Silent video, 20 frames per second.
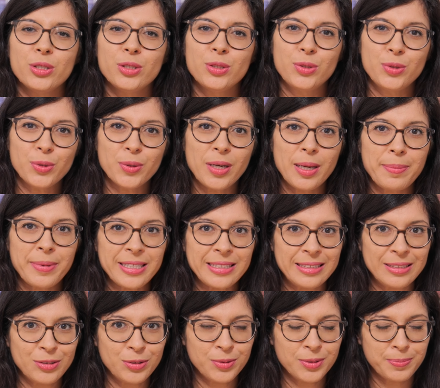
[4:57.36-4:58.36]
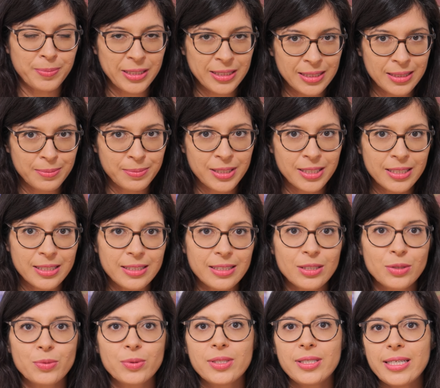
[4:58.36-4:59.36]
Sur la partie
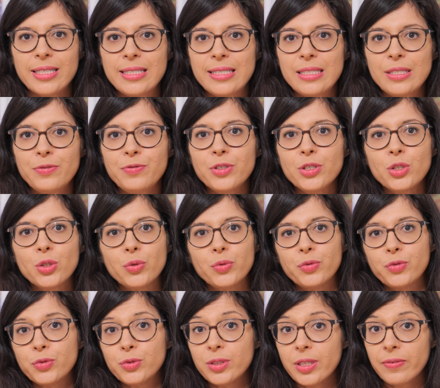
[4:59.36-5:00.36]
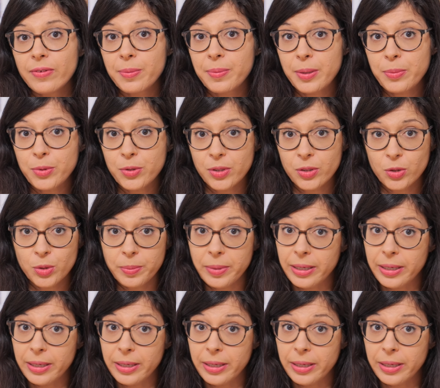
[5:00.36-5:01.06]
compatibilité, donc ça signifie que vous n'avez pas besoin de